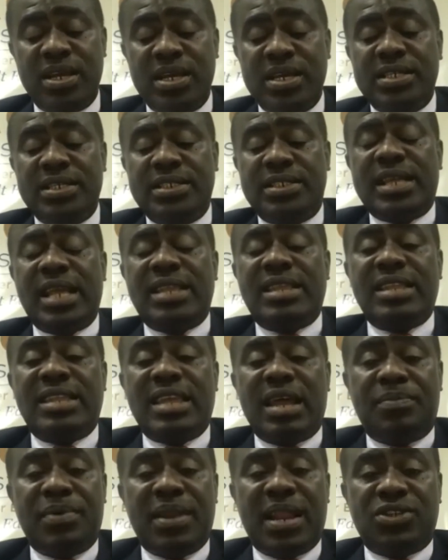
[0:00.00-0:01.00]
cette
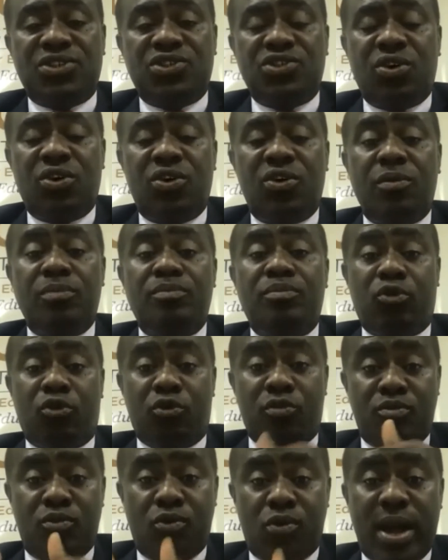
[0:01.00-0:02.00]
interpellation, pour
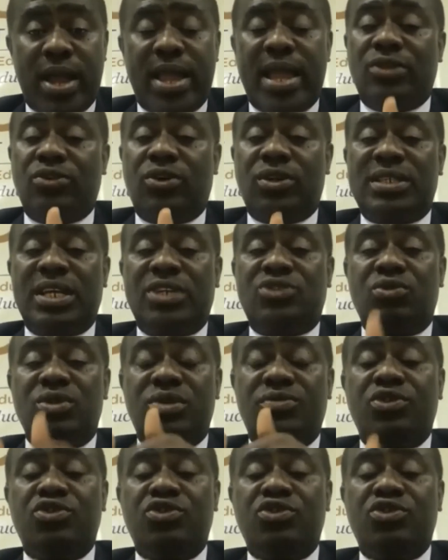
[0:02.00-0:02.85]
moi et à notre sens au niveau